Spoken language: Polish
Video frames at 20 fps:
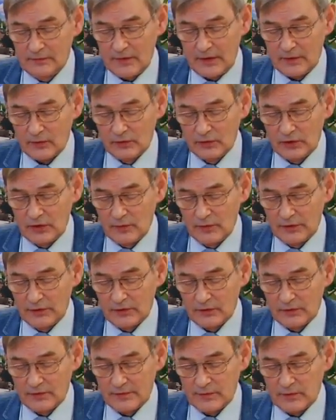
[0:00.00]
warunki
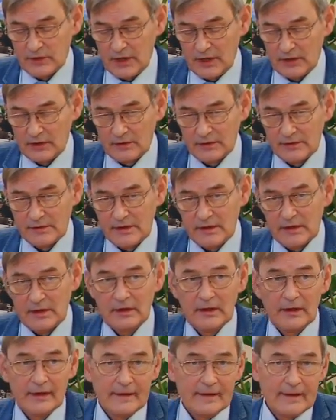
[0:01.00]
będą
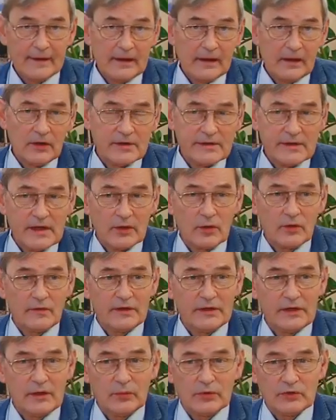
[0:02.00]
sprzyjające
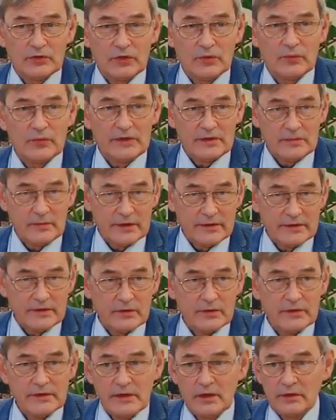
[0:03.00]
oznakowanie poziomy jest
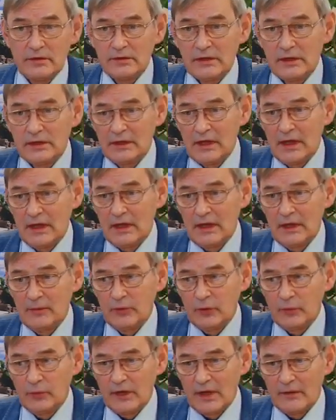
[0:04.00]
bardzo istotne dla
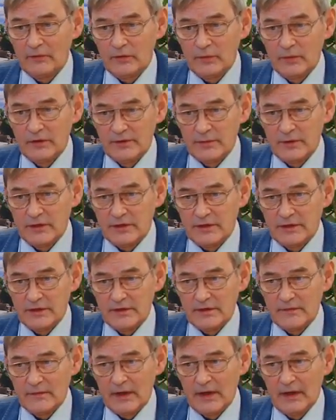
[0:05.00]
poprawy
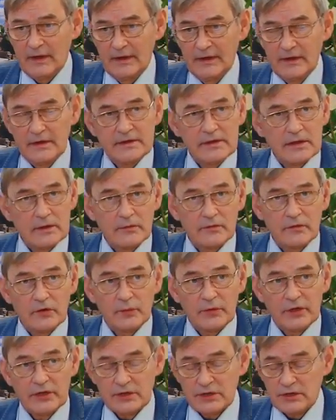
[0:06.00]
bezpieczeństwa
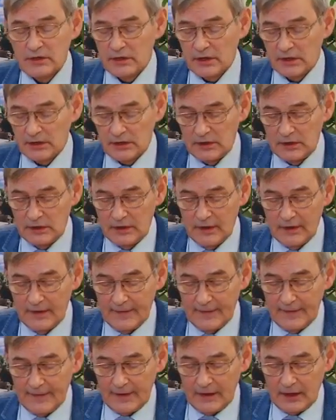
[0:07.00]
zarówno pieszych, jak i
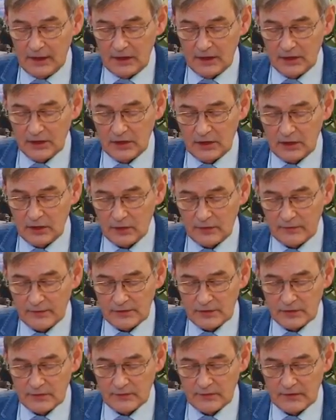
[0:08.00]
e,
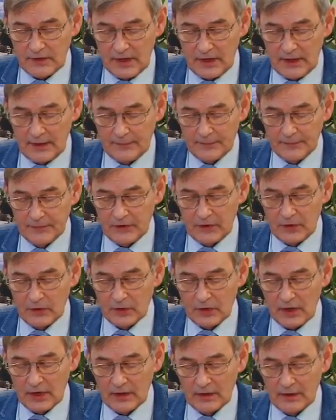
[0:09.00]
kierowców na
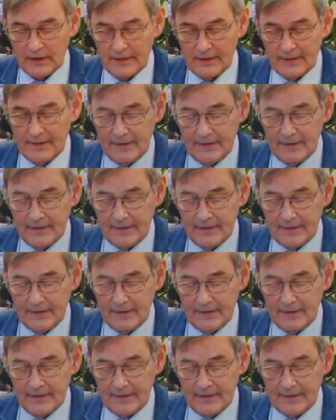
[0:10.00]
drogach.